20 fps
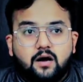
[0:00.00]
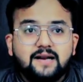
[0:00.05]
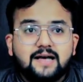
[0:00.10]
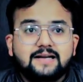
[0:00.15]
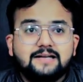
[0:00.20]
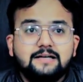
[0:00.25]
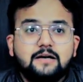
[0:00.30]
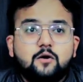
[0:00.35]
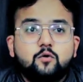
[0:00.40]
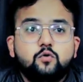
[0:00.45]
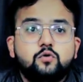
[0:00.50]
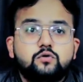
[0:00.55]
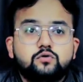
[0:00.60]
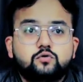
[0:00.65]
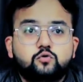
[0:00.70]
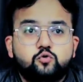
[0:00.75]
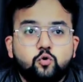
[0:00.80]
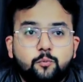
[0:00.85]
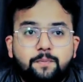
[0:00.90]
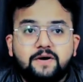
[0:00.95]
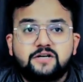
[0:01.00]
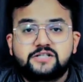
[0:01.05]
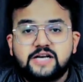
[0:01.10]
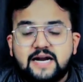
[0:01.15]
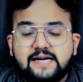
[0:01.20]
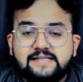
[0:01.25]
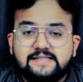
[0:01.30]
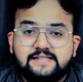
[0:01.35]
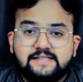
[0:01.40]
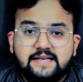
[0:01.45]
लखनऊ सुपर
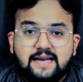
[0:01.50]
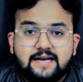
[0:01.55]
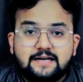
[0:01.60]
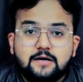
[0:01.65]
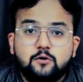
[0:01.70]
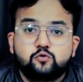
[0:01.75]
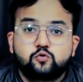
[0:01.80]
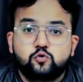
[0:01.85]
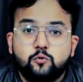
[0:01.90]
जाइंट्स लखनऊ